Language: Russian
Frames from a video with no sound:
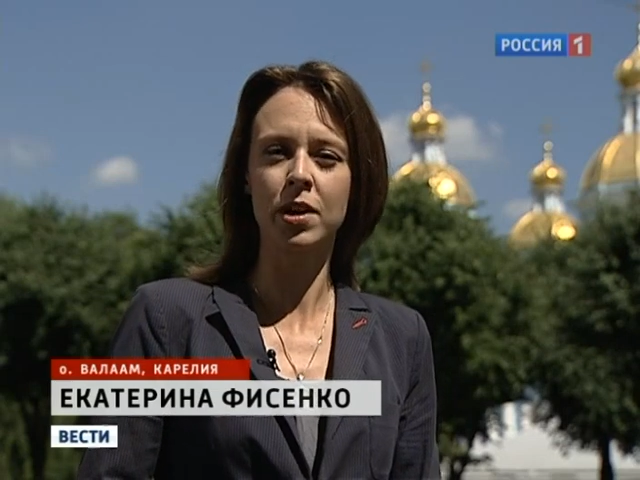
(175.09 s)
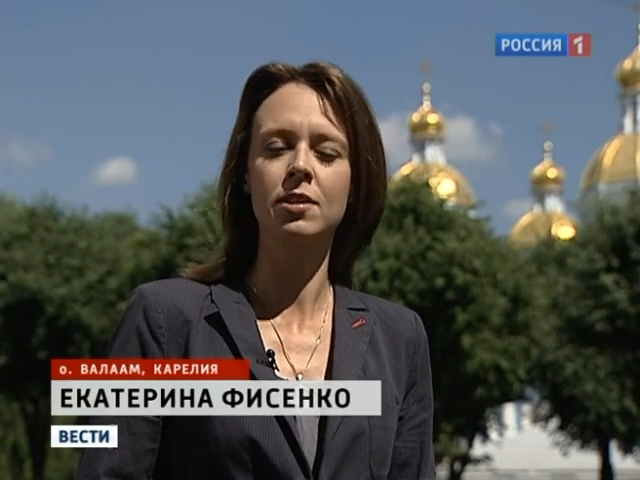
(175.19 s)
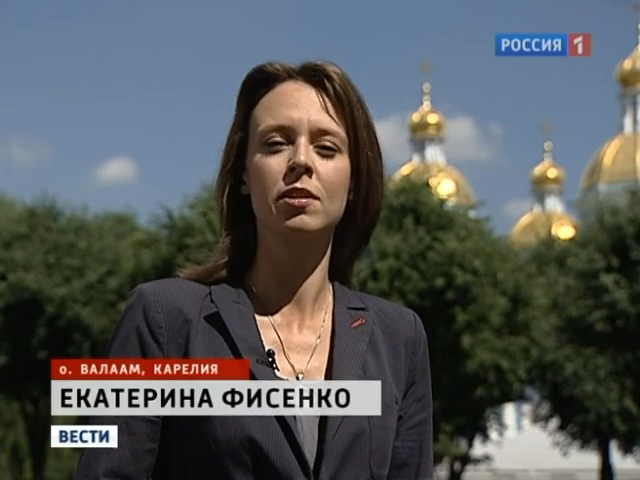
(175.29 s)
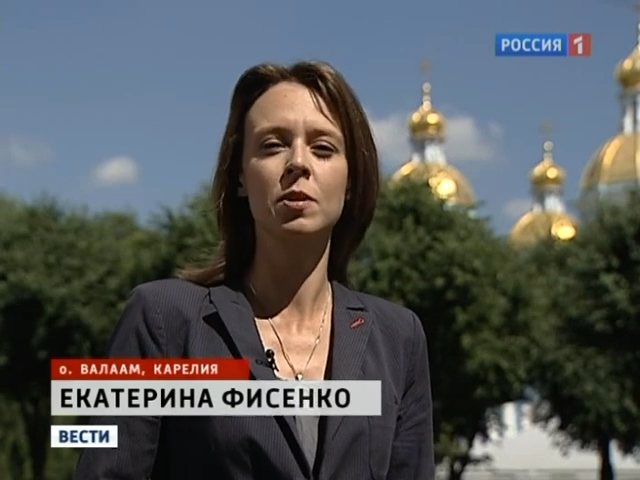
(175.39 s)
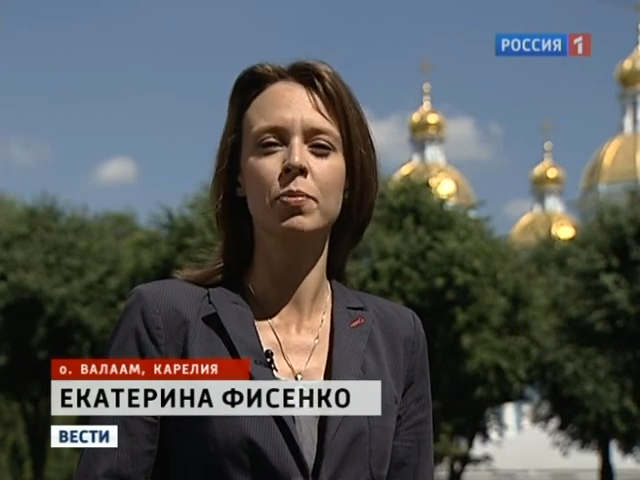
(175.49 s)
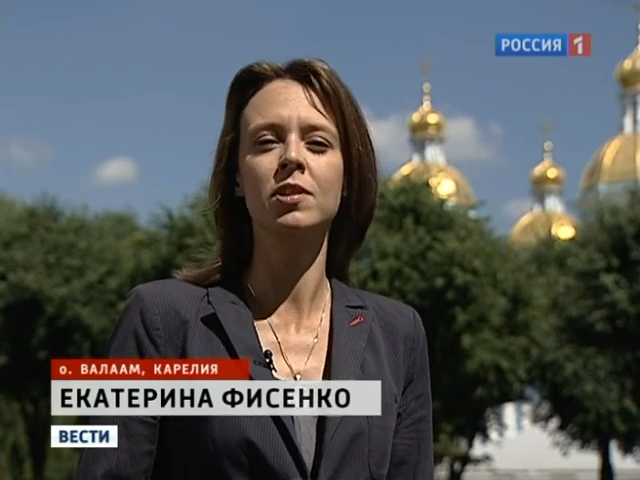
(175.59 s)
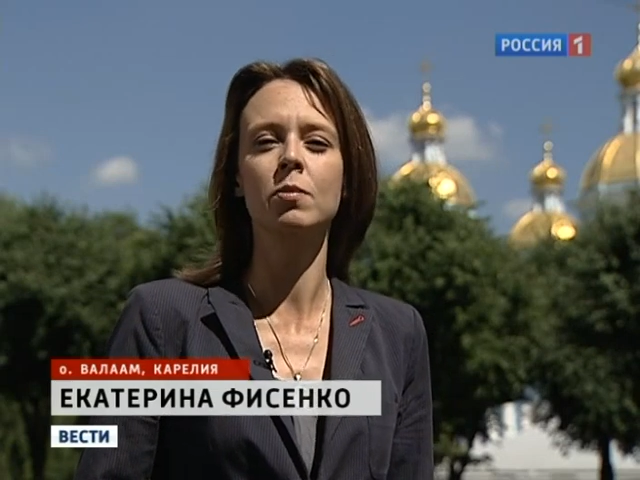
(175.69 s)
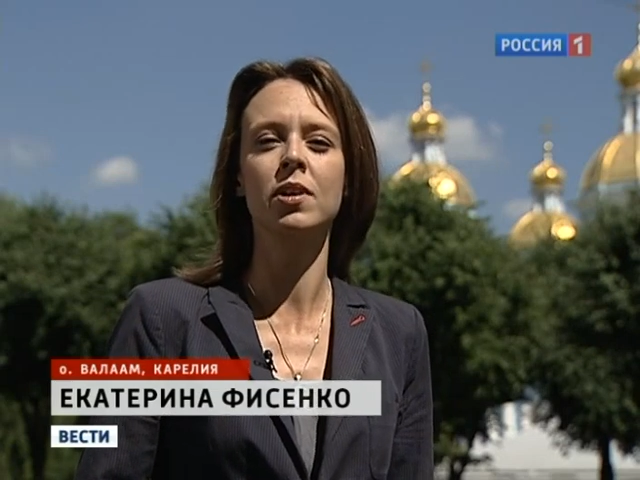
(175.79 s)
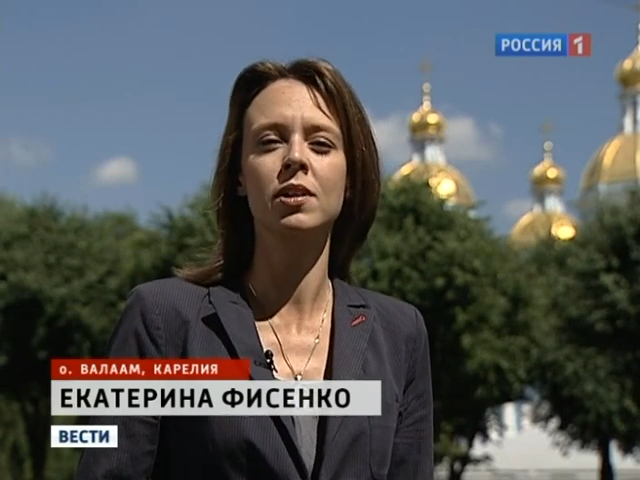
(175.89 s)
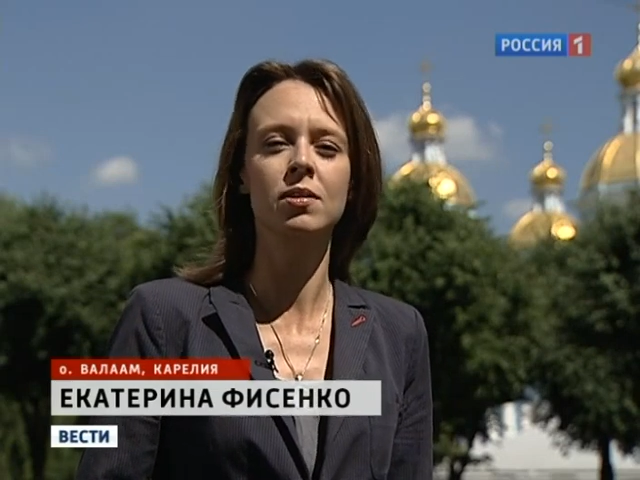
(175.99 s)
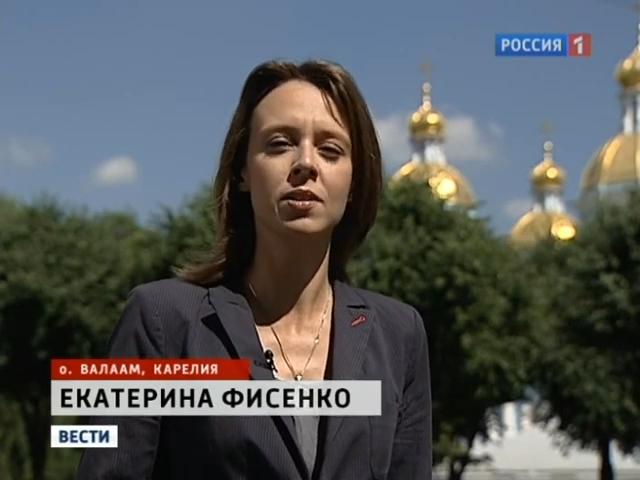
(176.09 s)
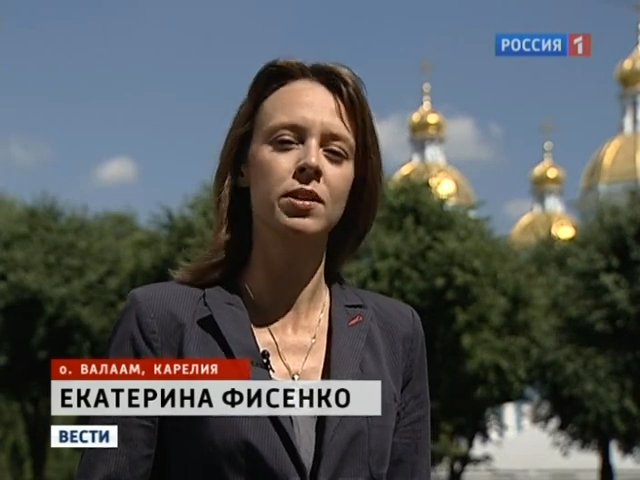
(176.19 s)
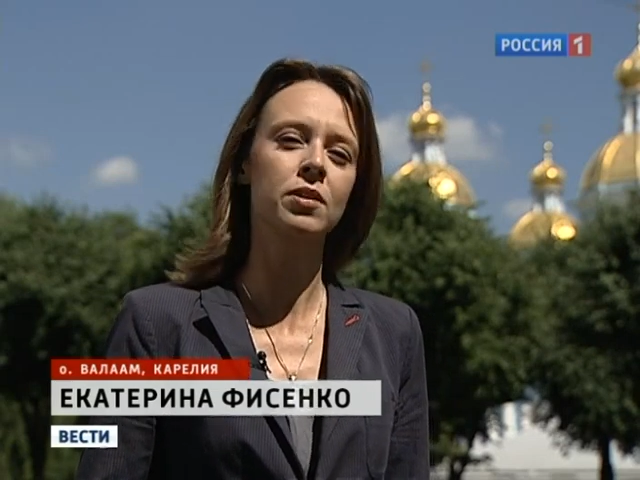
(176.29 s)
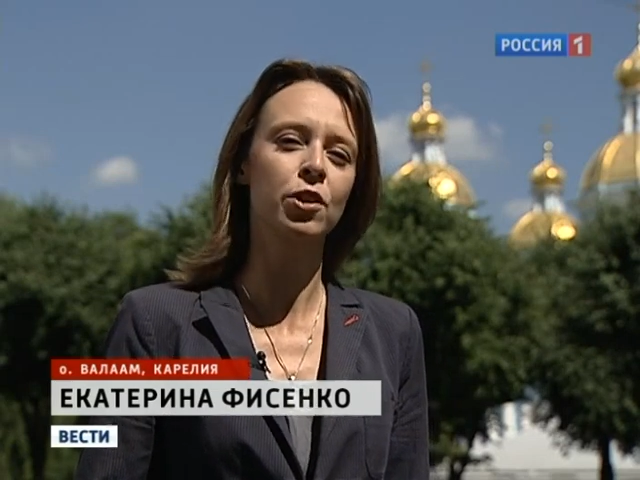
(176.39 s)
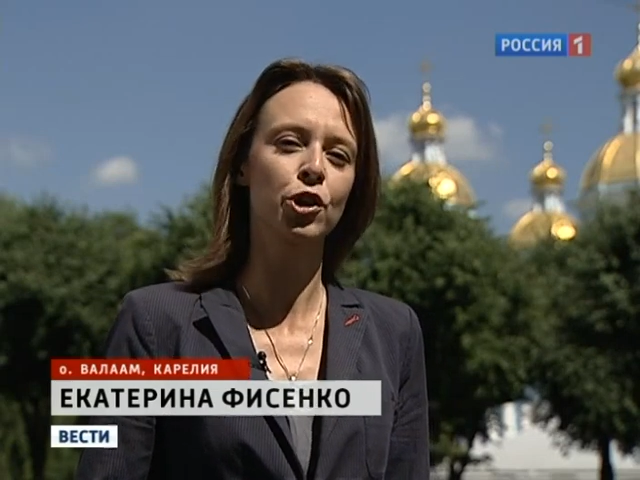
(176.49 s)
братья теперь собираются
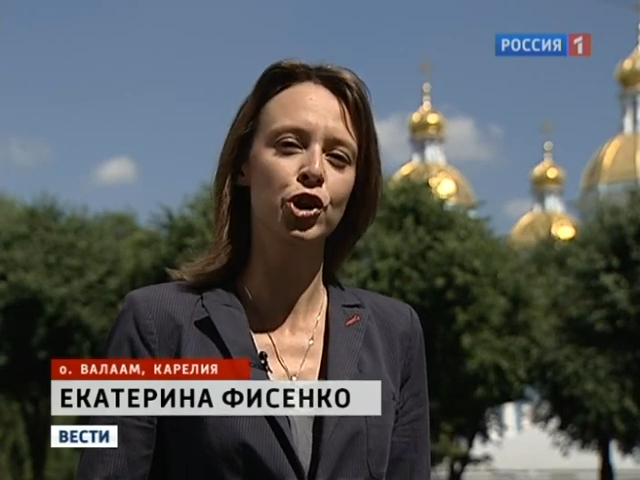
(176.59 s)
заняться